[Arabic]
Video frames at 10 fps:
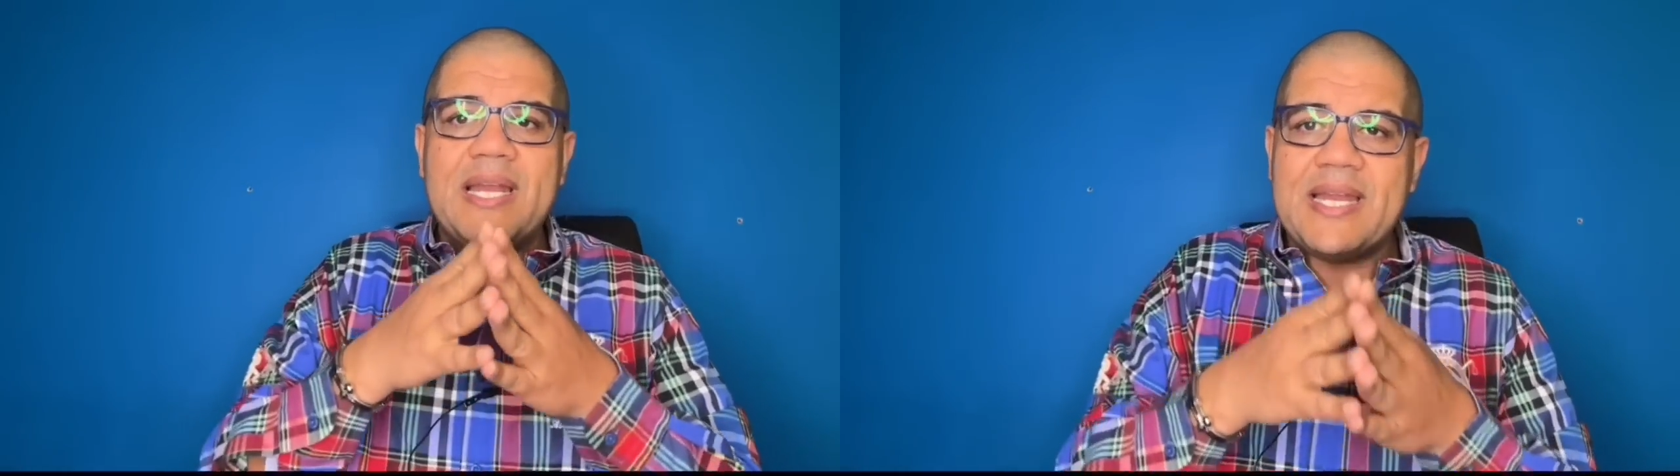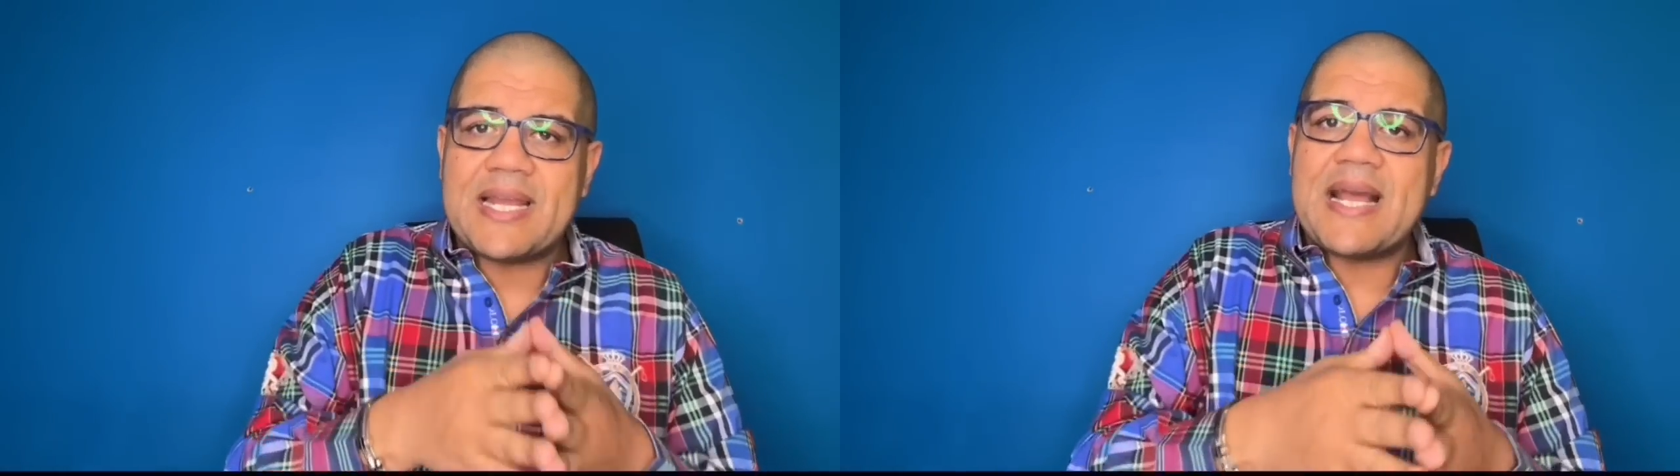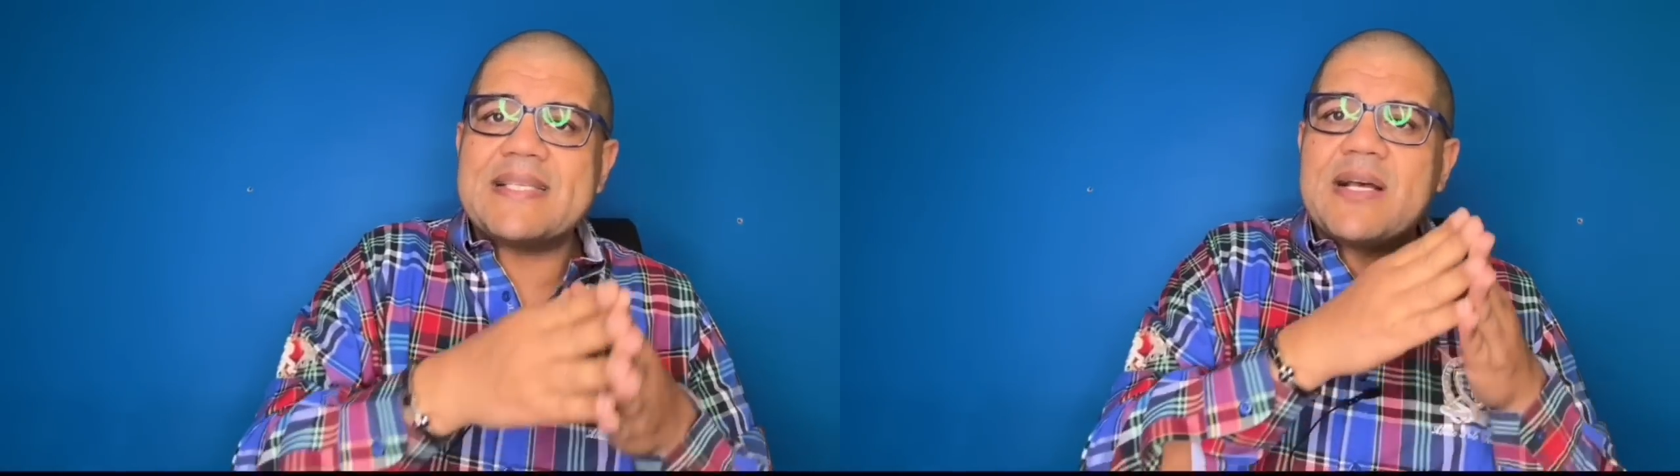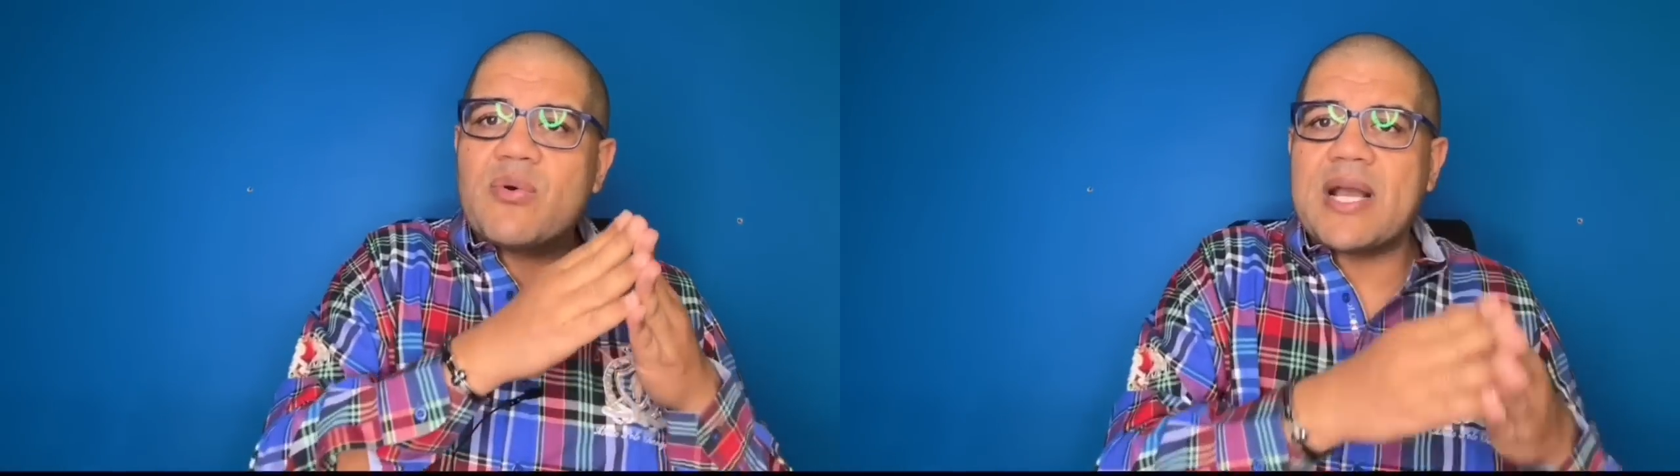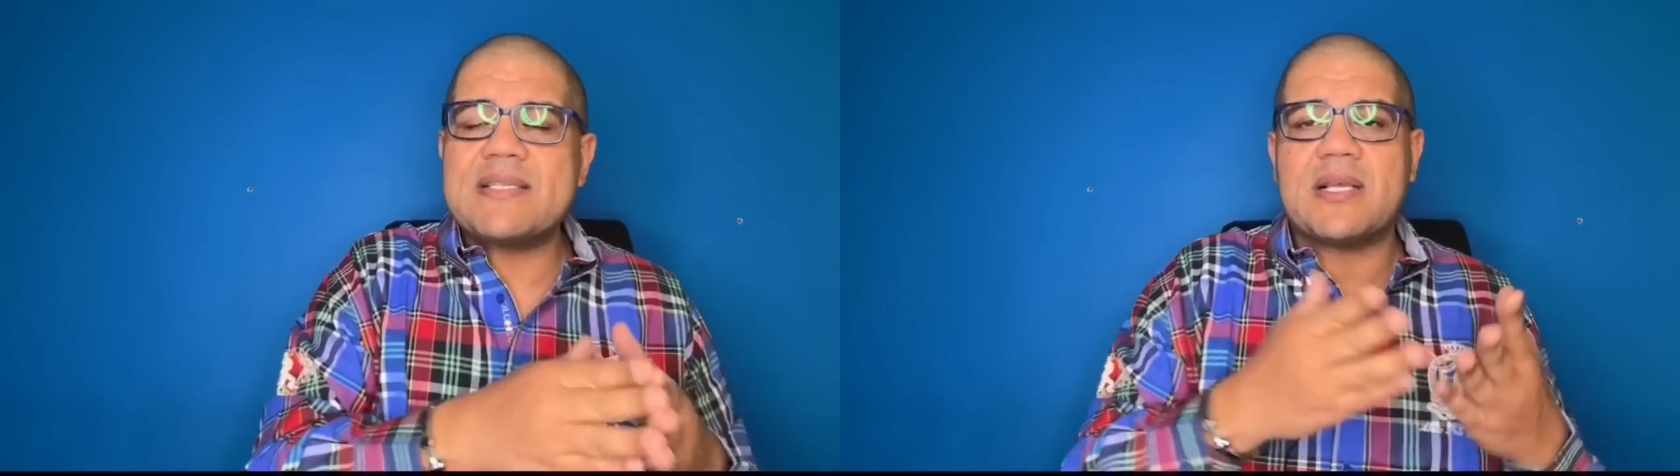انك كذا
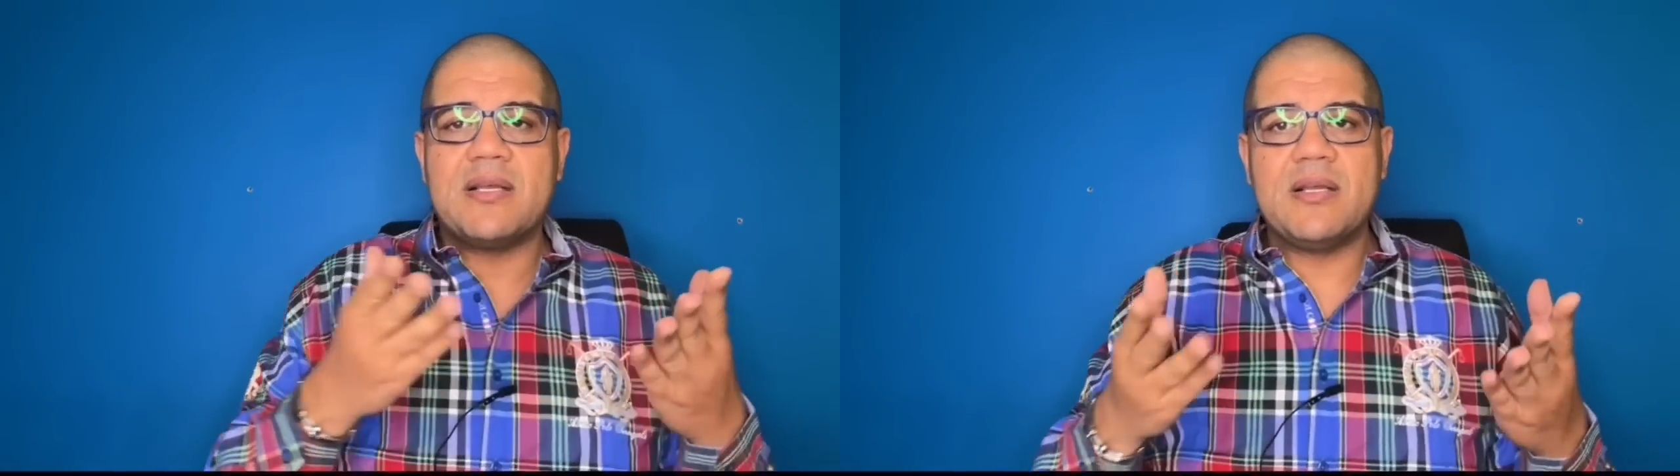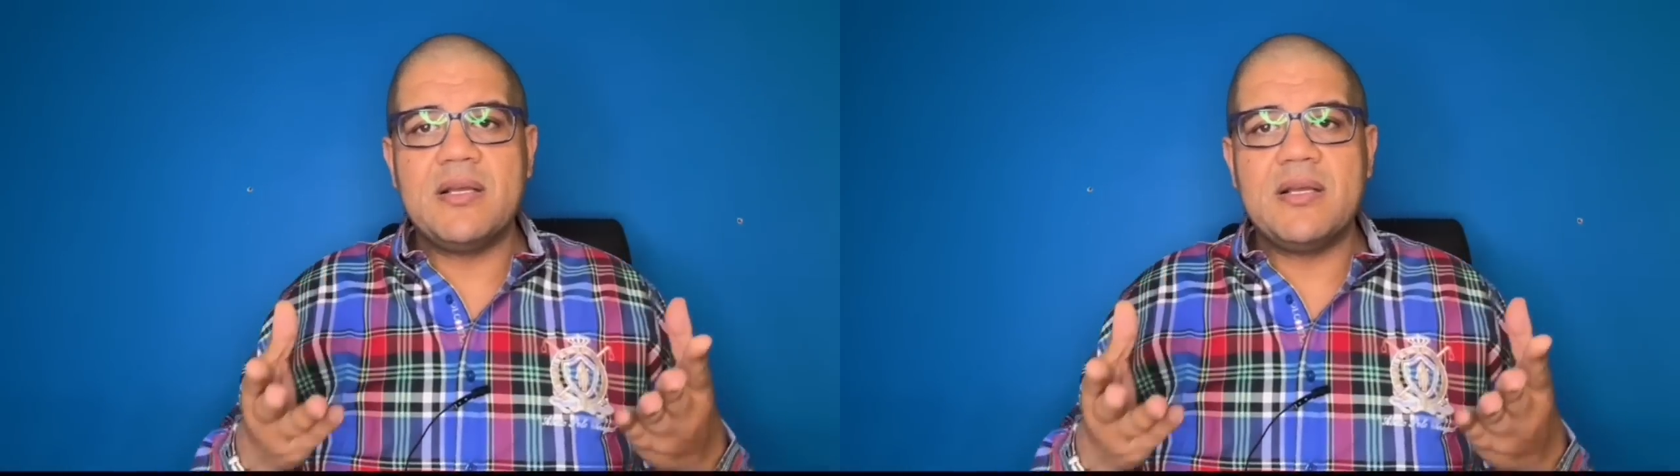وكذا